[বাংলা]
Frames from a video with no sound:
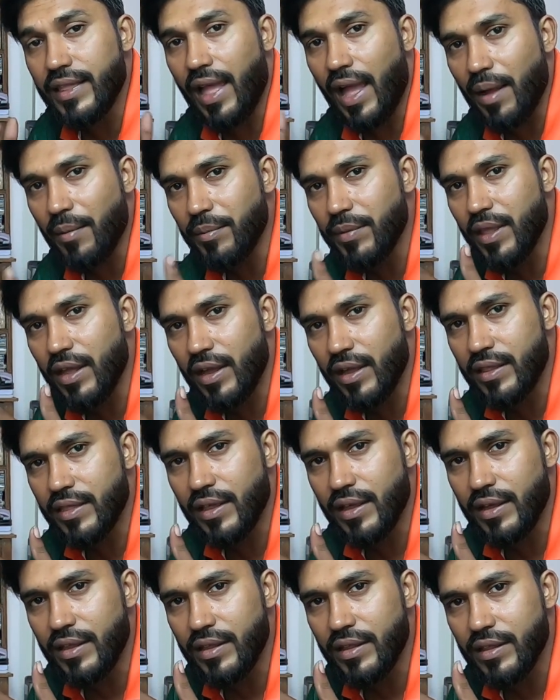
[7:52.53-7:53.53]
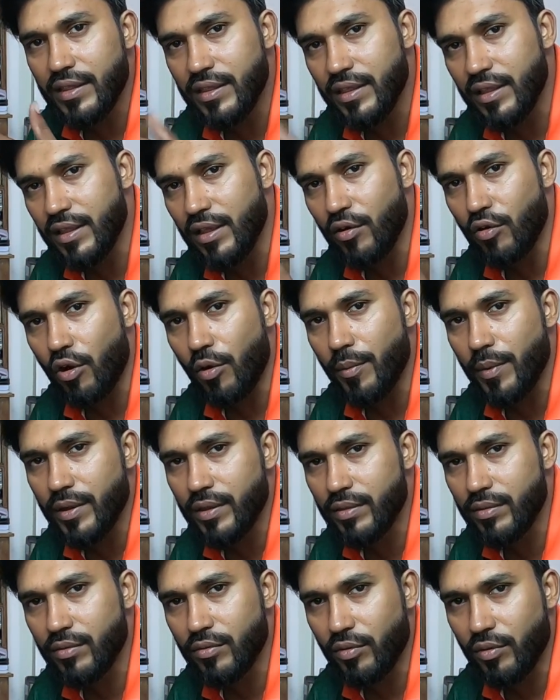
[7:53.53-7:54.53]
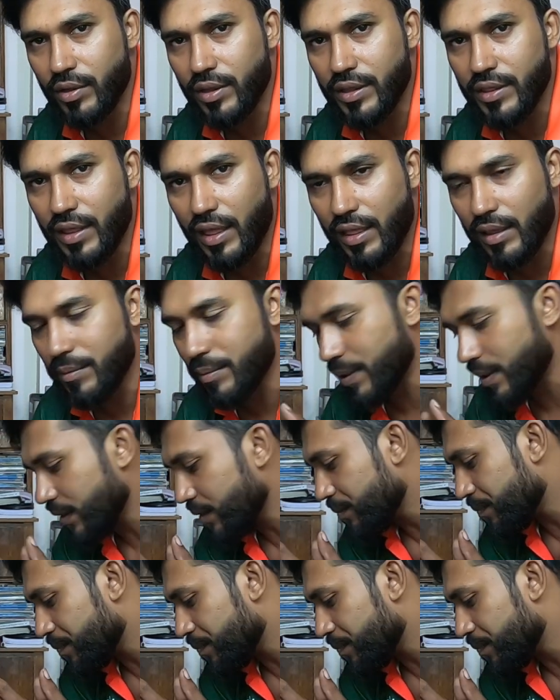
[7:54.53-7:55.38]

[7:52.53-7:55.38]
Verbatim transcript: নাম দেওয়া যায় সেটা কমেন্টস করে জানাবেন